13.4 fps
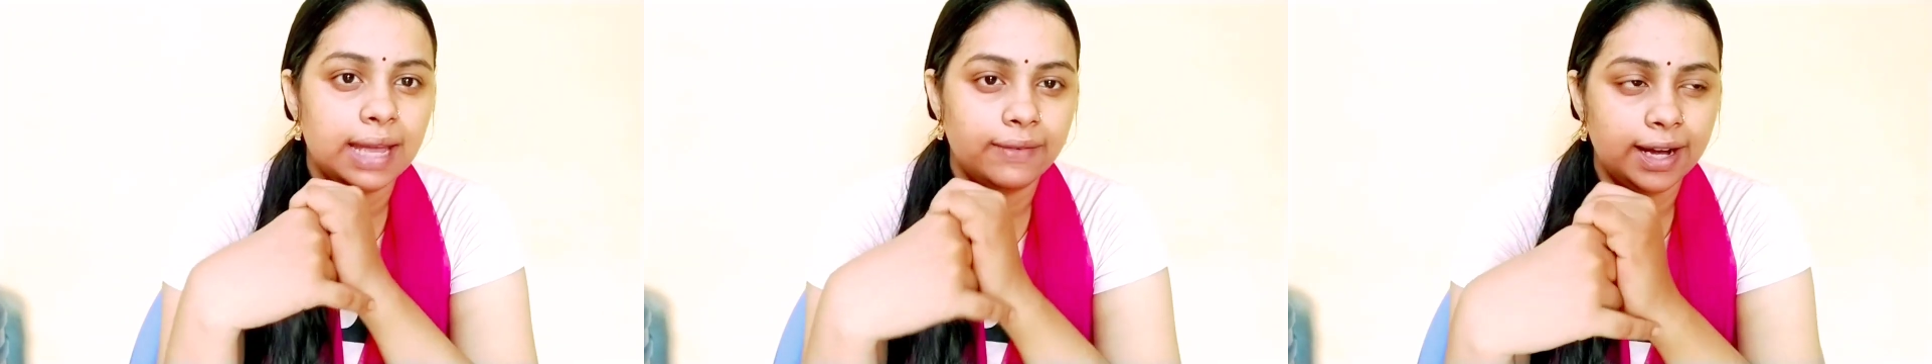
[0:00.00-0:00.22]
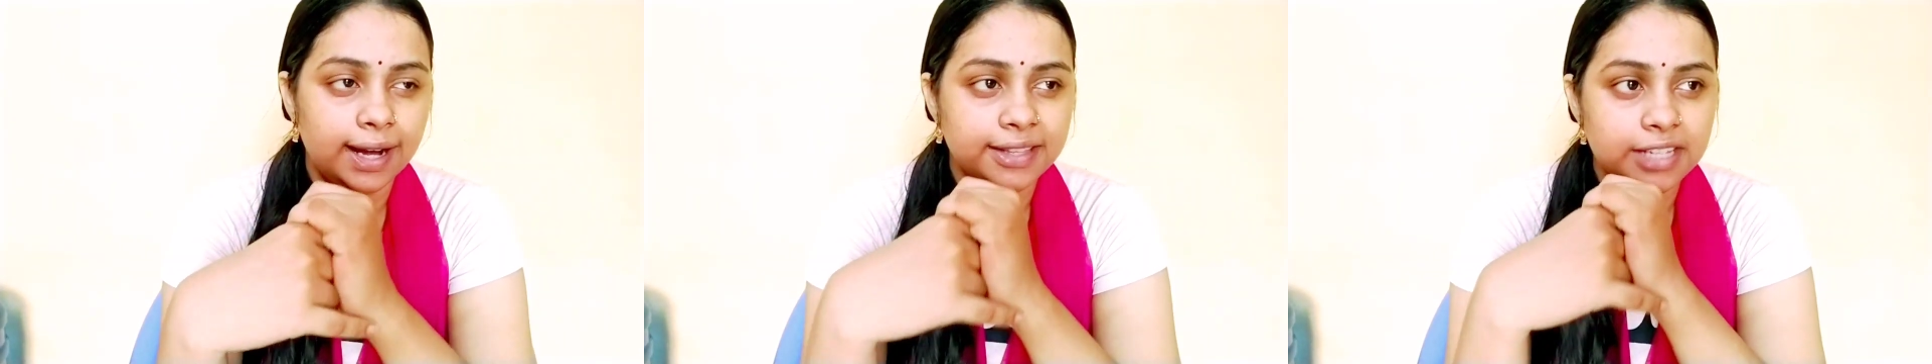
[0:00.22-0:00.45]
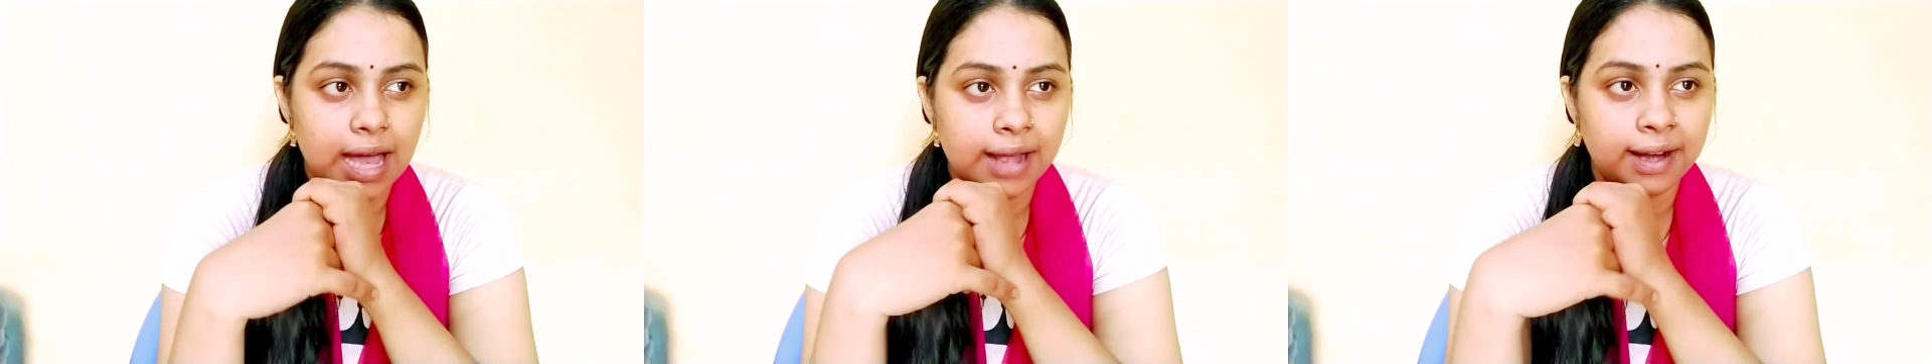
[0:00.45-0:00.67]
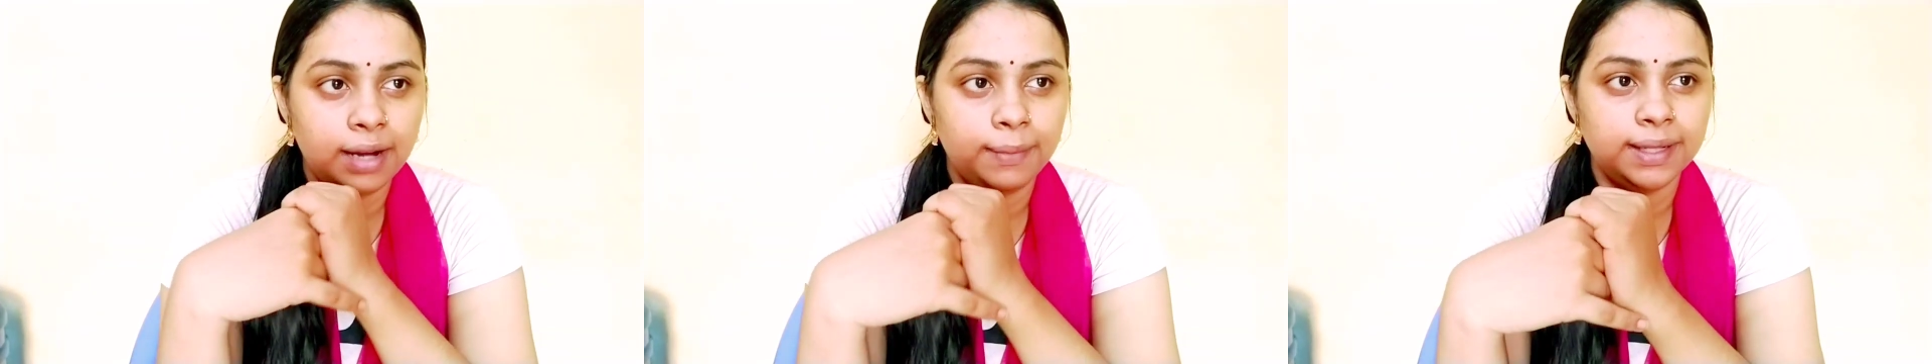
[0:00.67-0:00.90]
ఎవరైనా
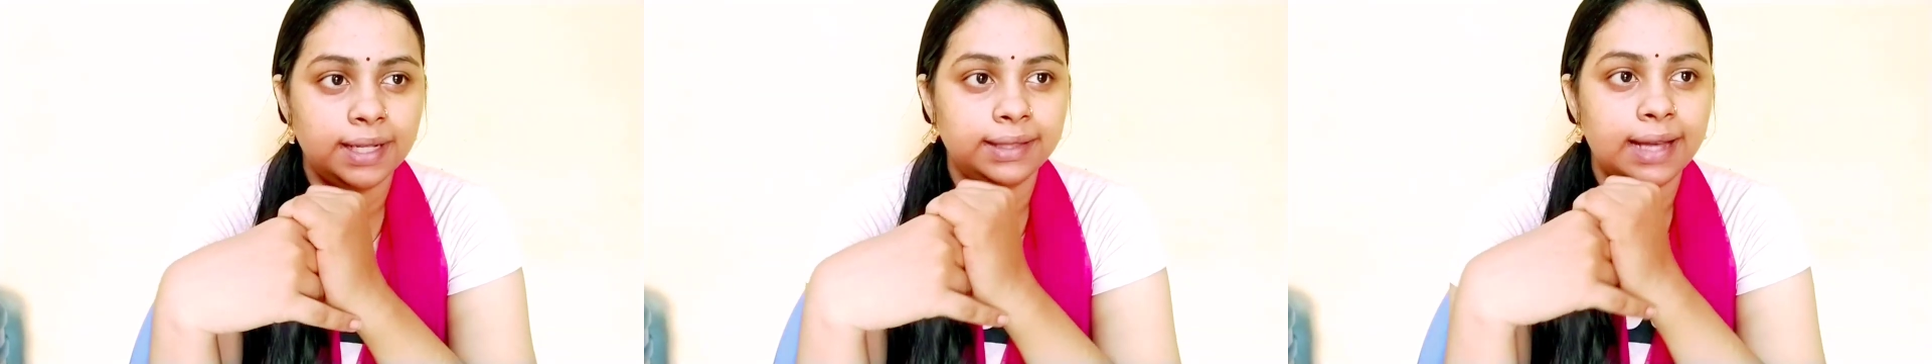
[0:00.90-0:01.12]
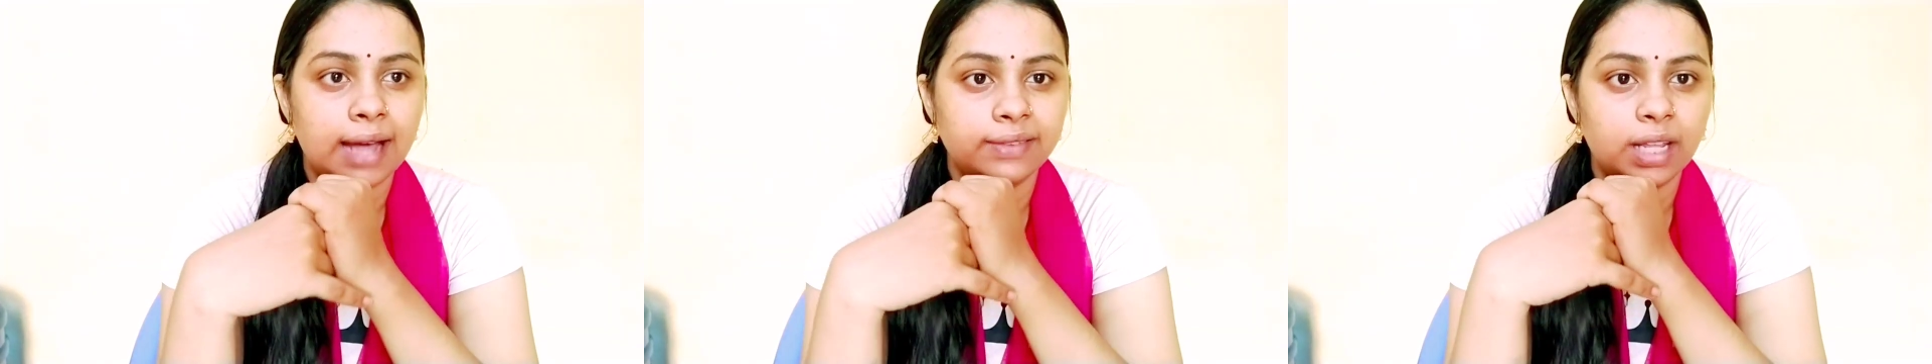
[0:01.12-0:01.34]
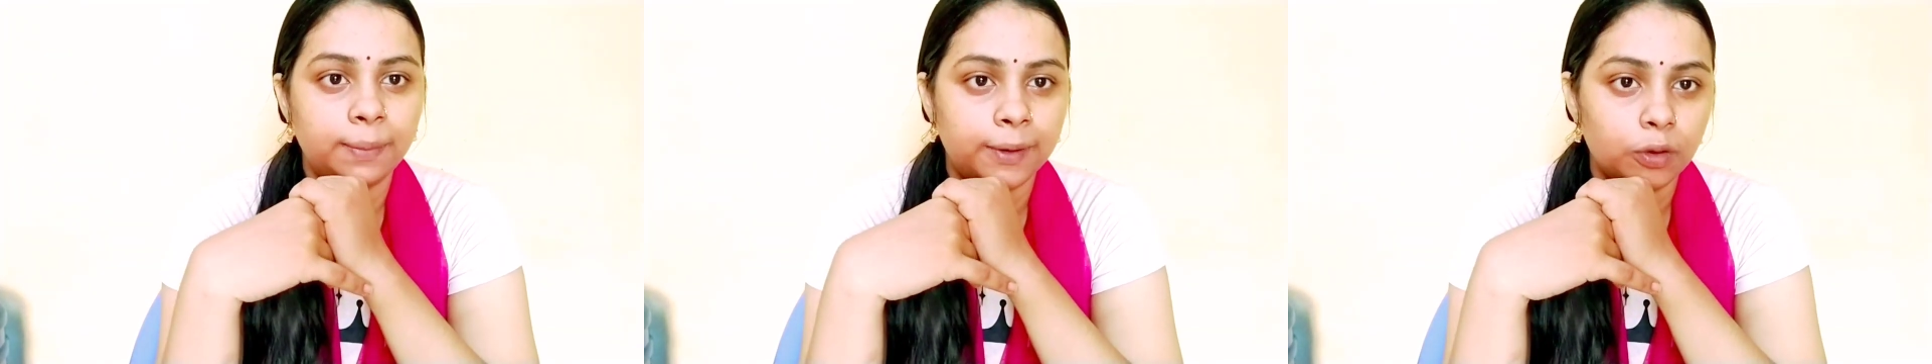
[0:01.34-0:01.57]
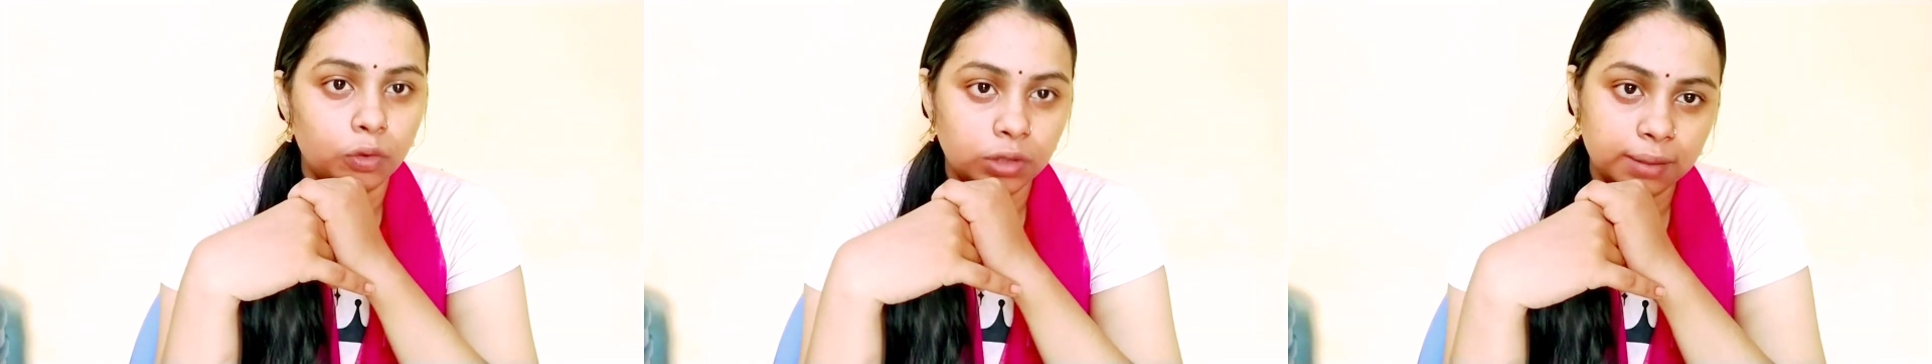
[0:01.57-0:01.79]
ఛానల్ మీద అయితే
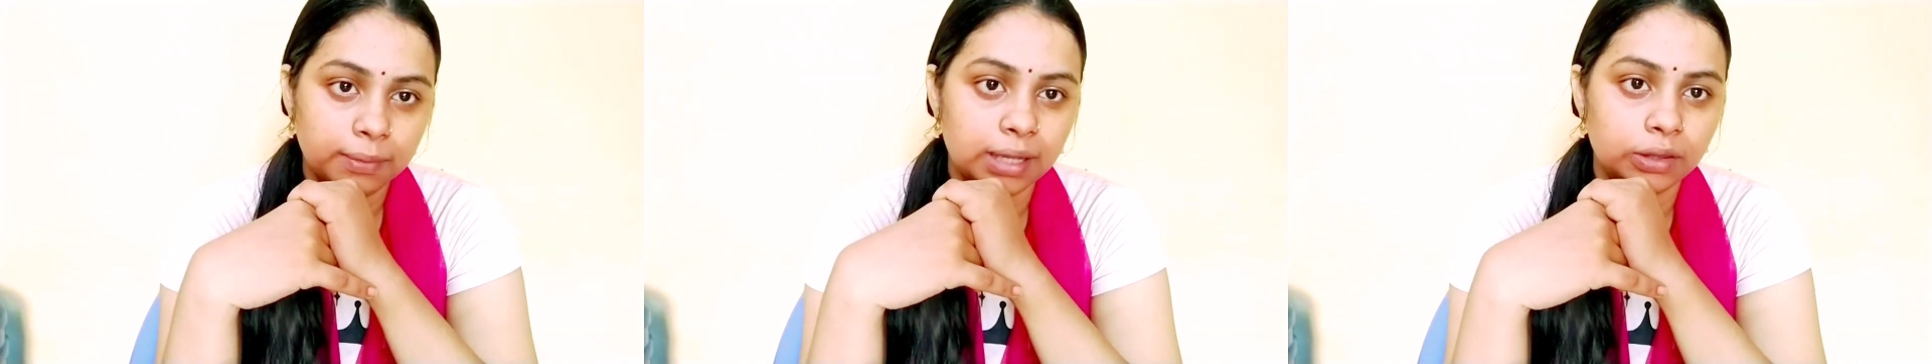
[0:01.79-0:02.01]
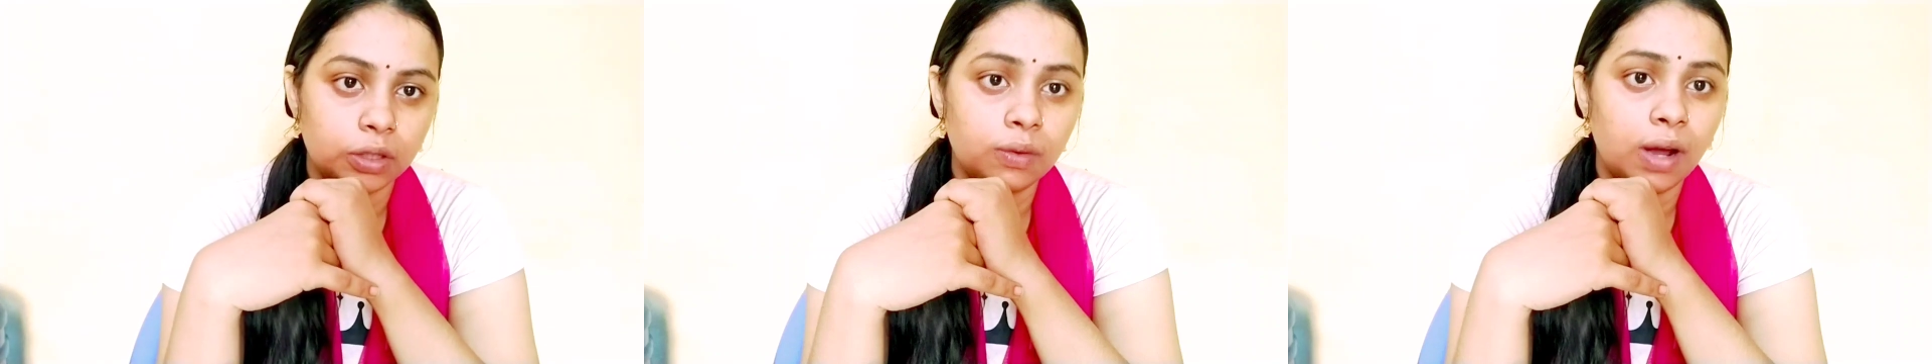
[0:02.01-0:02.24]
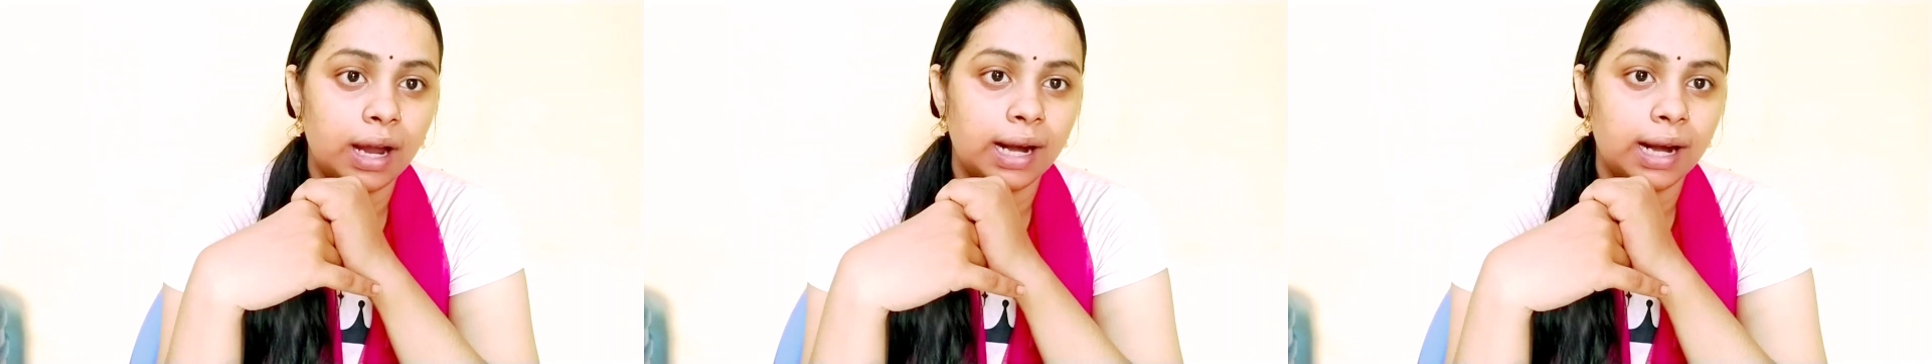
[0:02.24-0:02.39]
ఆధారపడి ఉంటే మాత్రం